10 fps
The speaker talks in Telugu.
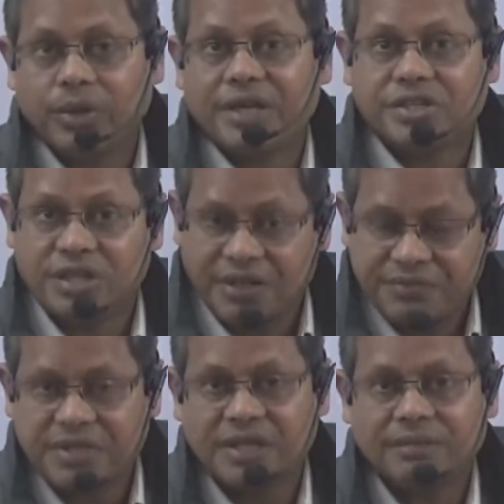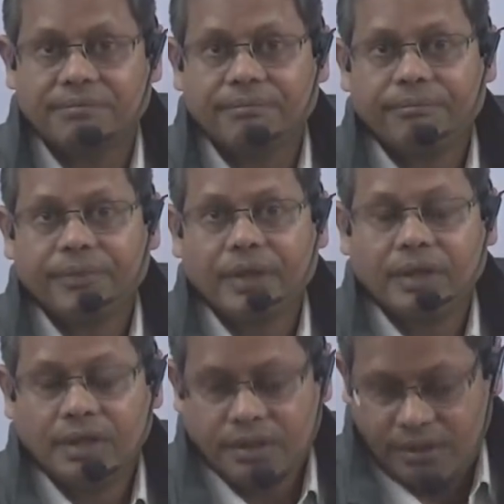హెచ్డిఎఫ్సి
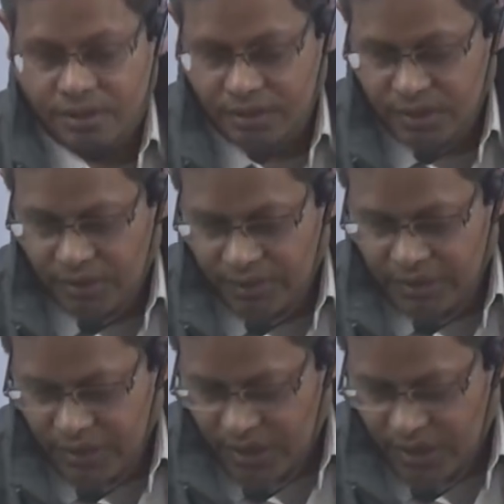తర్వాత